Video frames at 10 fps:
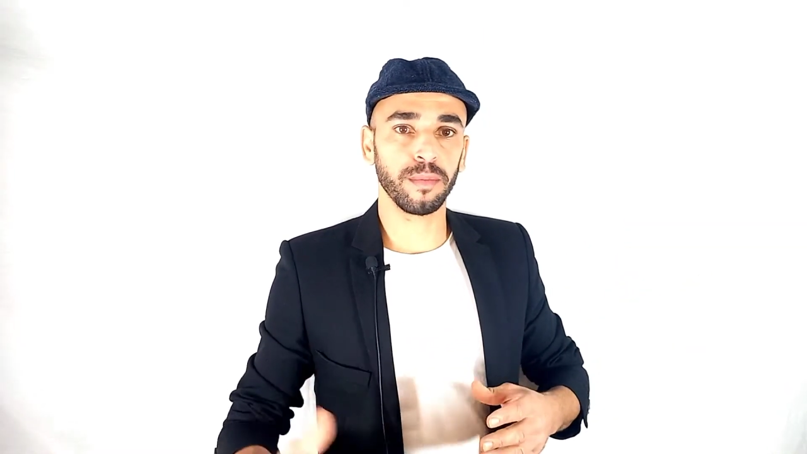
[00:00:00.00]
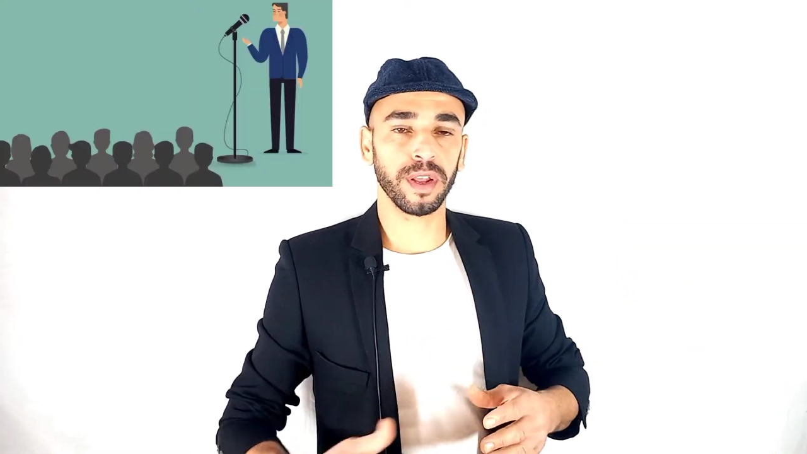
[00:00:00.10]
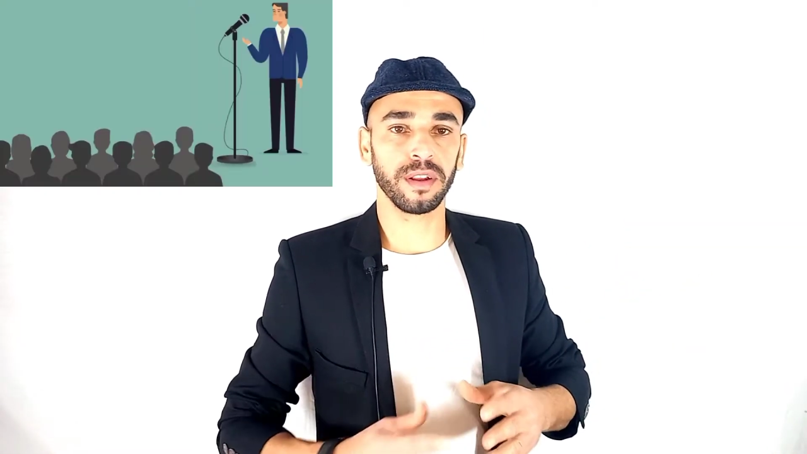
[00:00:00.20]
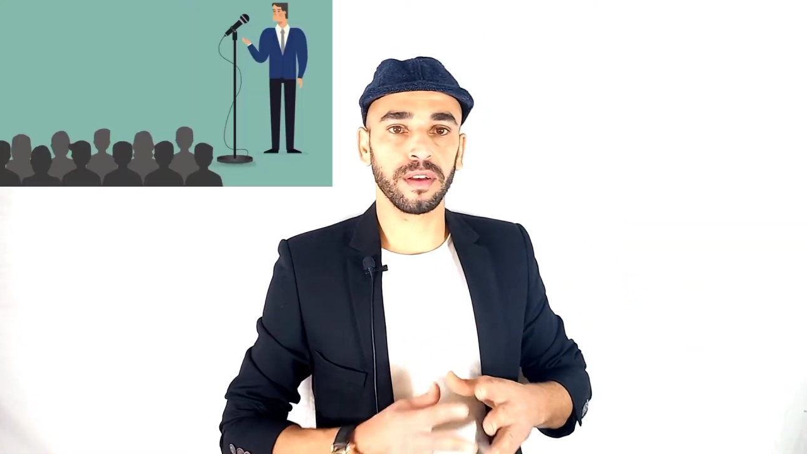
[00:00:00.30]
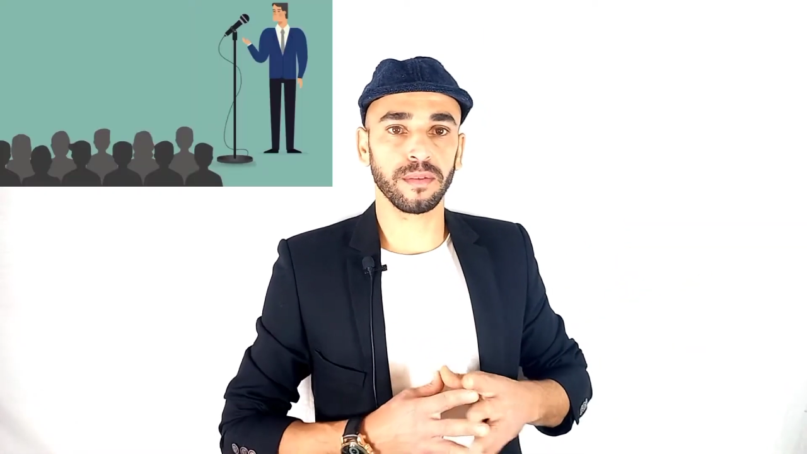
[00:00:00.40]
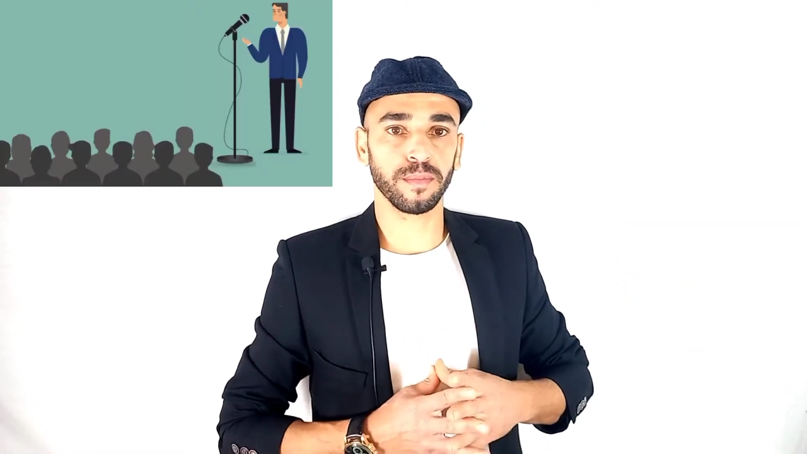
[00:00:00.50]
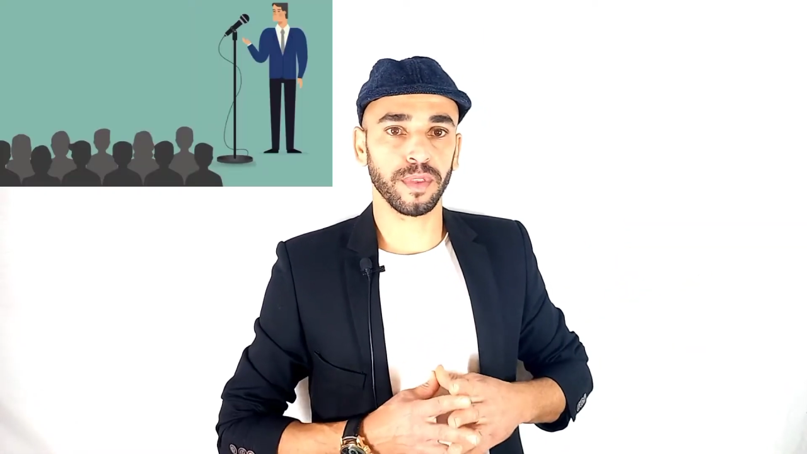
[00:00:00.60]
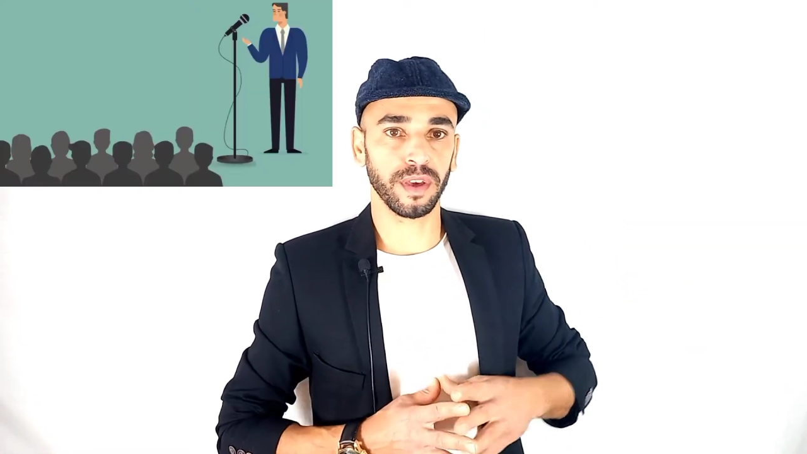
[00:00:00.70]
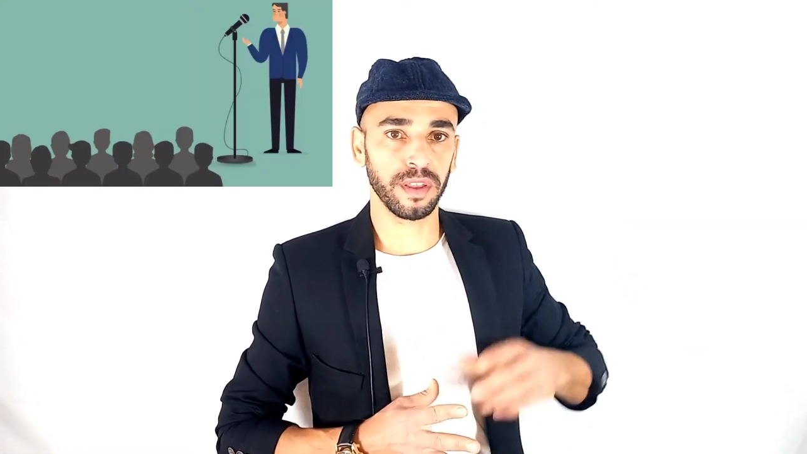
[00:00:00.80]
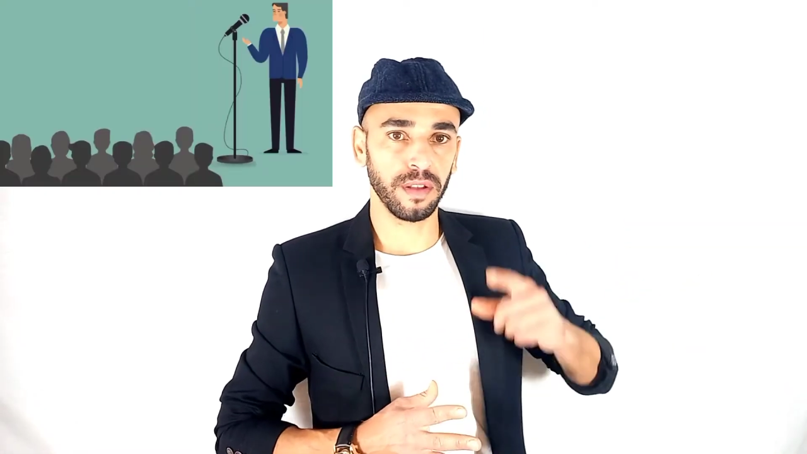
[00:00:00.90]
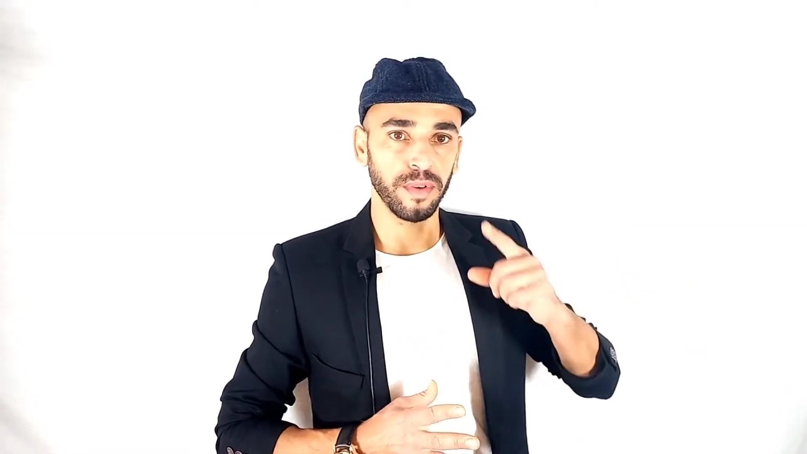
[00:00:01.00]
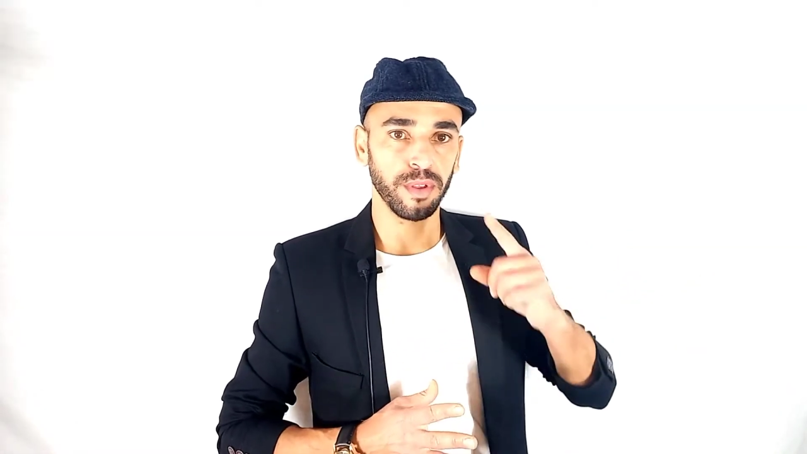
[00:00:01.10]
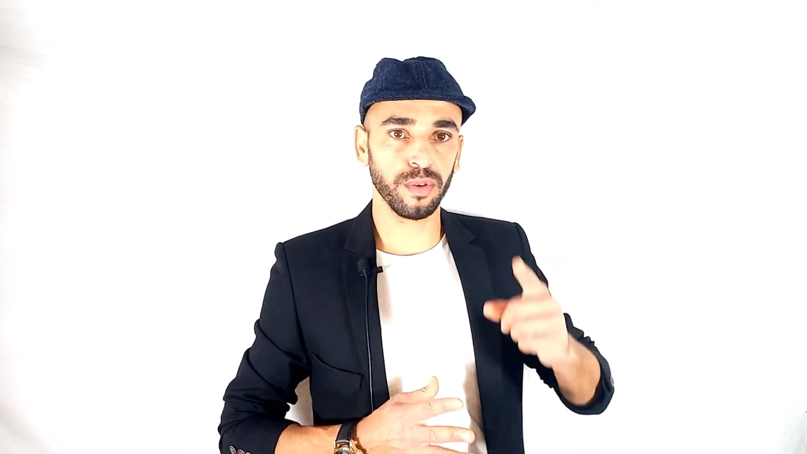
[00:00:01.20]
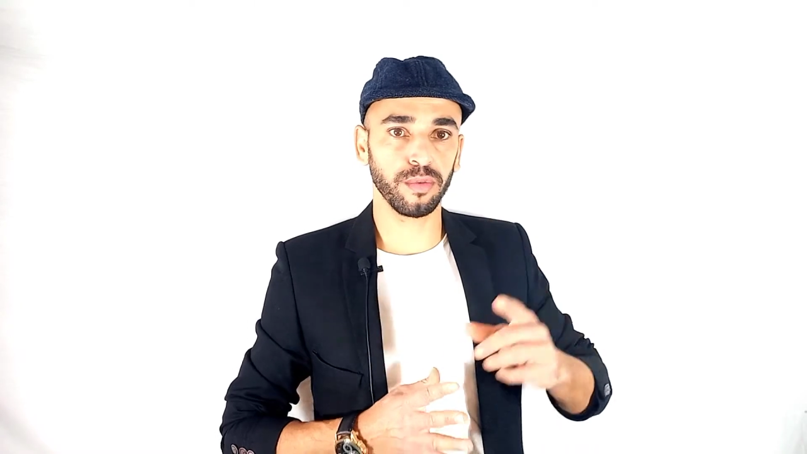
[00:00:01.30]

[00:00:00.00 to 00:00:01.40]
من الناس هذا الفيديو